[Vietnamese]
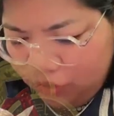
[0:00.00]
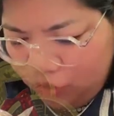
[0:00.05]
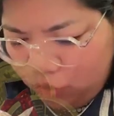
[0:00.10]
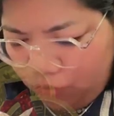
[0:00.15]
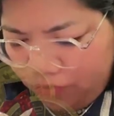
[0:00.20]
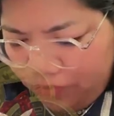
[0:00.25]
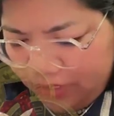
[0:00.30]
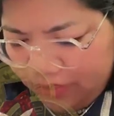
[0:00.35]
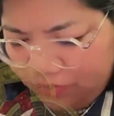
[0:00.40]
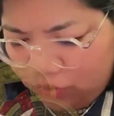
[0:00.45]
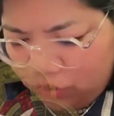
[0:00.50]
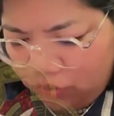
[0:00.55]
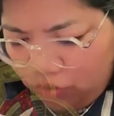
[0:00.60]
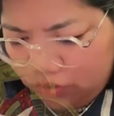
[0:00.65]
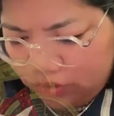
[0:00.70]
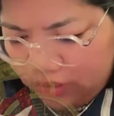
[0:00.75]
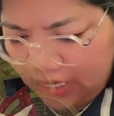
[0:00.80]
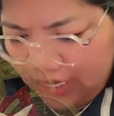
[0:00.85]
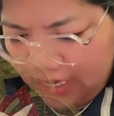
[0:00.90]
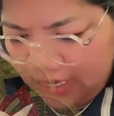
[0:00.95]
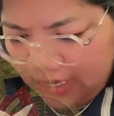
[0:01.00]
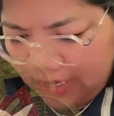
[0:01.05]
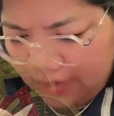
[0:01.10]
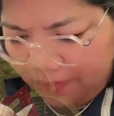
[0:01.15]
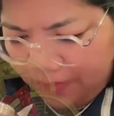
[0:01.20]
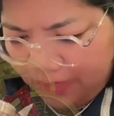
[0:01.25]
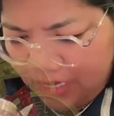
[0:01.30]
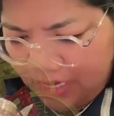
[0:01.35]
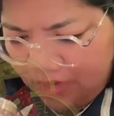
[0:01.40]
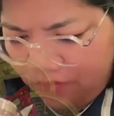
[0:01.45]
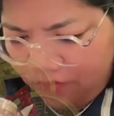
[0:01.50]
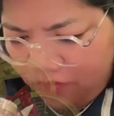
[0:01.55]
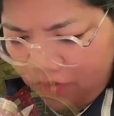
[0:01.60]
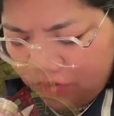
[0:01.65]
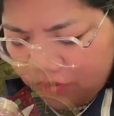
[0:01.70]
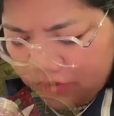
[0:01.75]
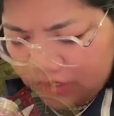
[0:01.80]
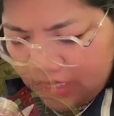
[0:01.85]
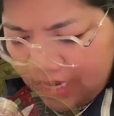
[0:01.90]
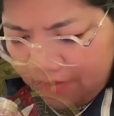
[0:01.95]
chung riệp solo ta đây
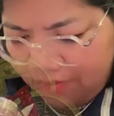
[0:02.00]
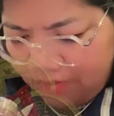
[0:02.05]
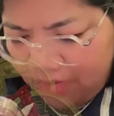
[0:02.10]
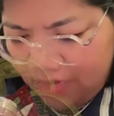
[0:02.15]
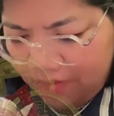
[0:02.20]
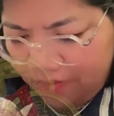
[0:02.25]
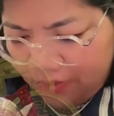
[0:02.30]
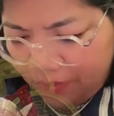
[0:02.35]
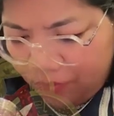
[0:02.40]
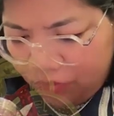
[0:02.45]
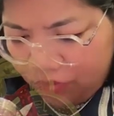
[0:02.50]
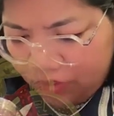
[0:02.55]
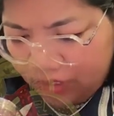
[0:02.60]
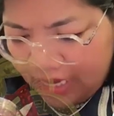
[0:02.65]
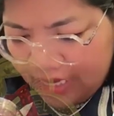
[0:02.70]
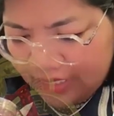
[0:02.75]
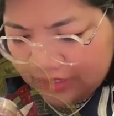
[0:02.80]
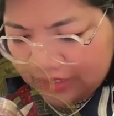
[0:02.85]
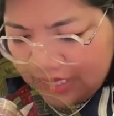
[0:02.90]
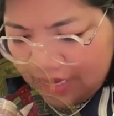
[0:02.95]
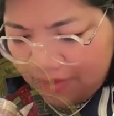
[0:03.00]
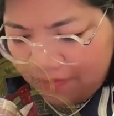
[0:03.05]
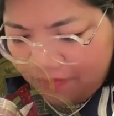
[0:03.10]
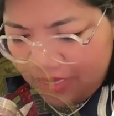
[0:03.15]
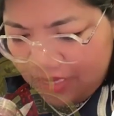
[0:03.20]
vọt sai bay và pun ca sai